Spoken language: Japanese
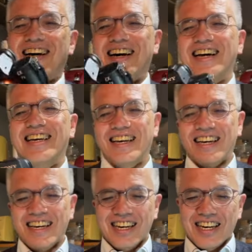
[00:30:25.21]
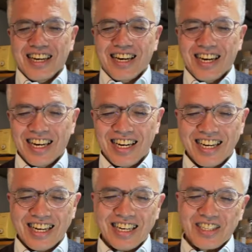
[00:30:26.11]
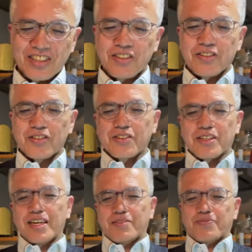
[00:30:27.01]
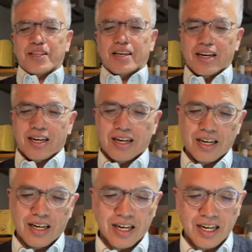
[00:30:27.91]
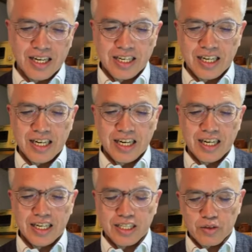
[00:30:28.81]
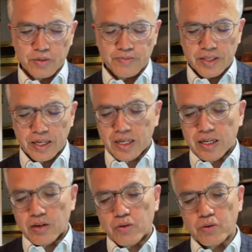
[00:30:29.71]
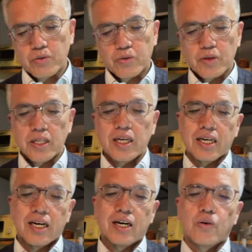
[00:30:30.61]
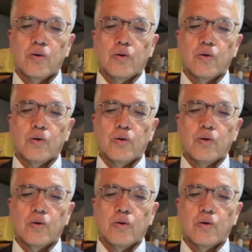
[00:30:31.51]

はいえー、ということではいえー、っと本当にねあの